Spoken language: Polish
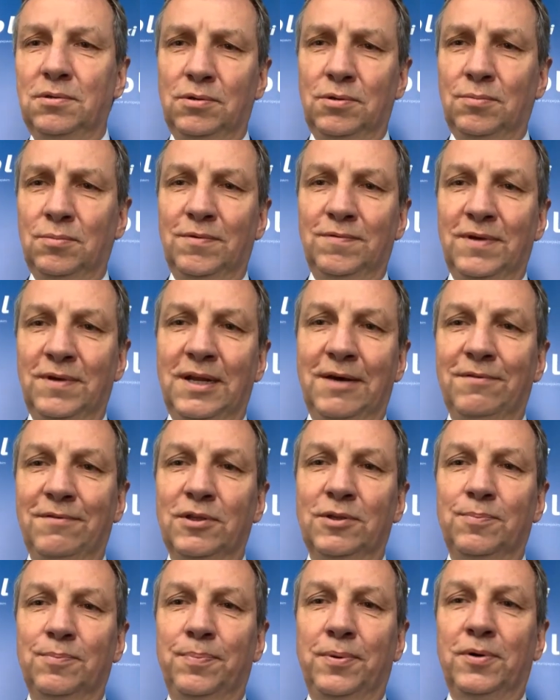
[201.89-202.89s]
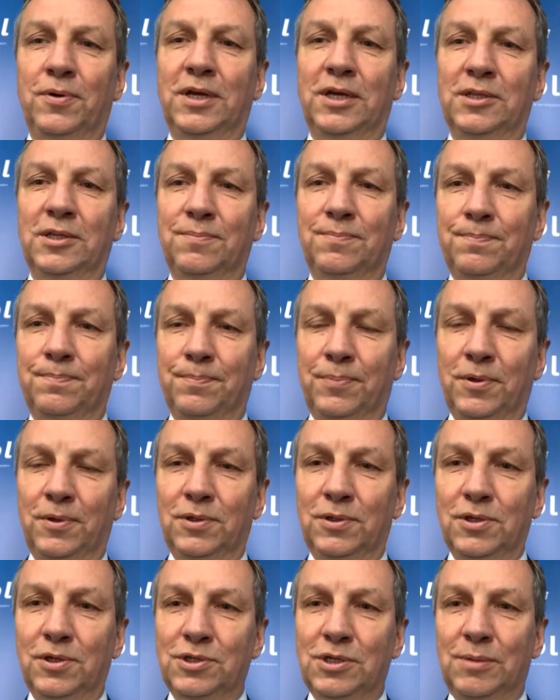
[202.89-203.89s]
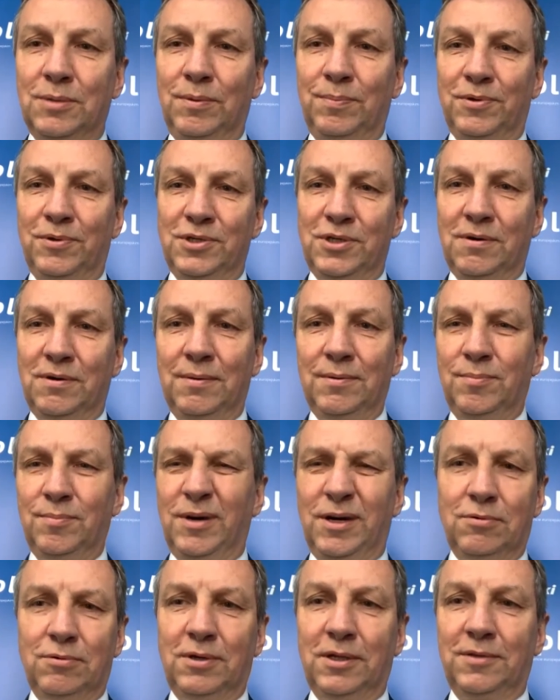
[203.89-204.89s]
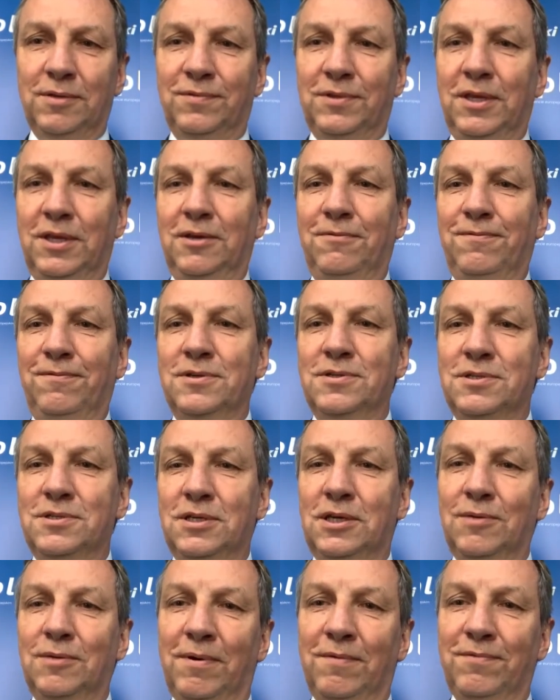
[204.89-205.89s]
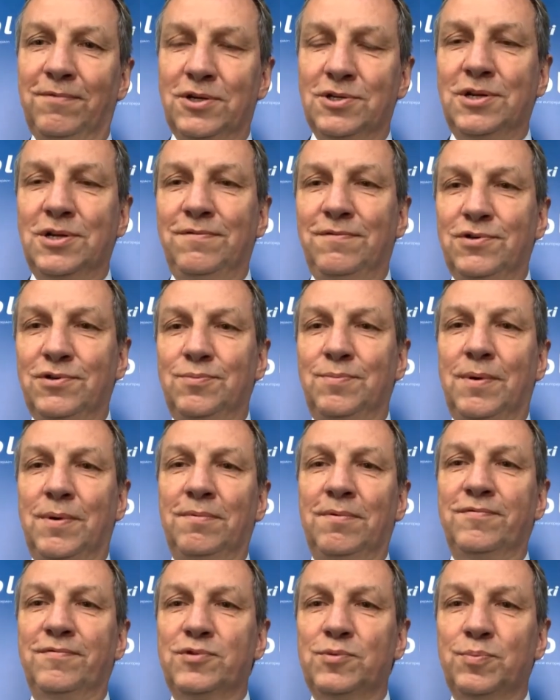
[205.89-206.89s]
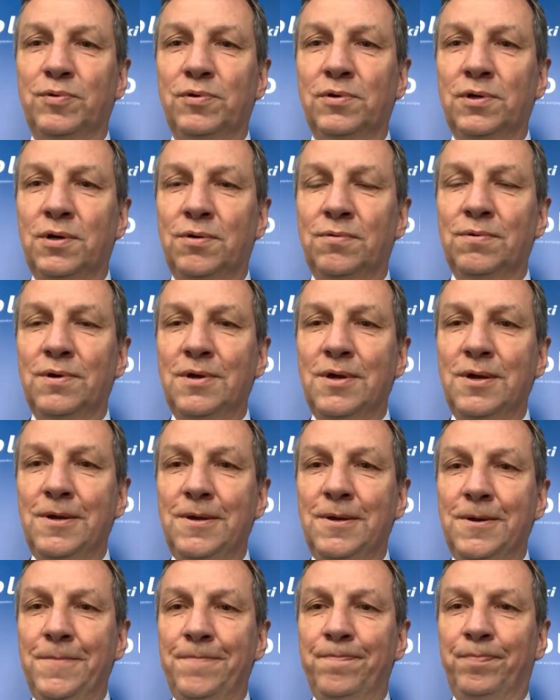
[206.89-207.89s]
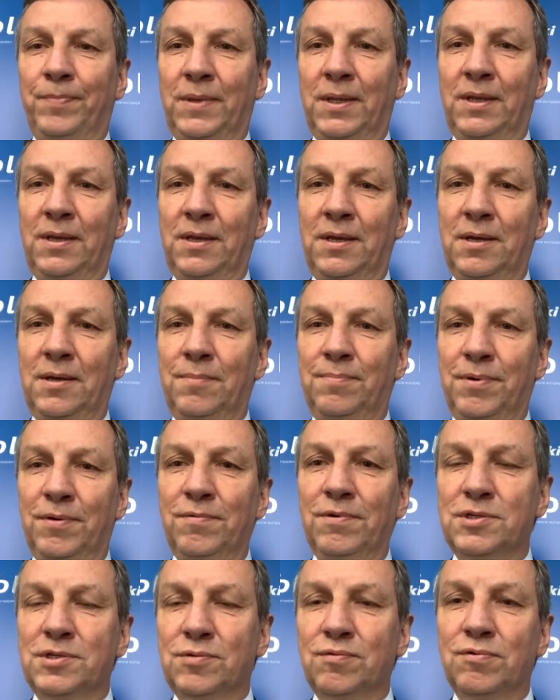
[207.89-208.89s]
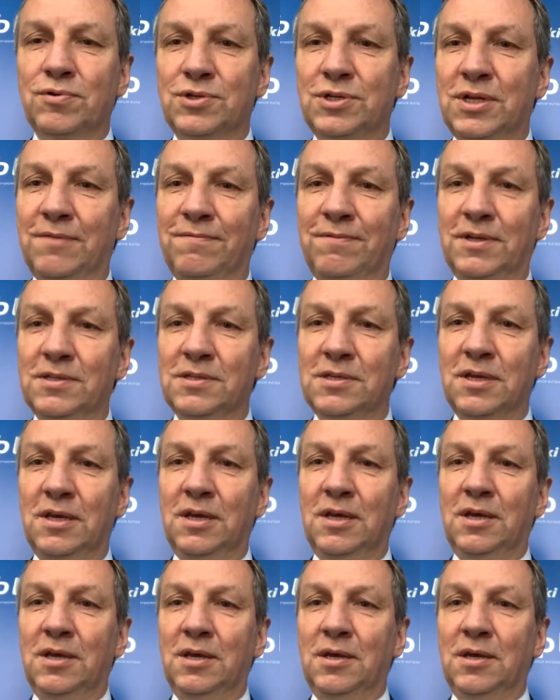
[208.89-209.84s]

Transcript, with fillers: tu mówię nawet ponad politycznymi podziałami, bo akurat w tej kwestii chyba wrażliwość mamy wspólną, y, były słuszne, więc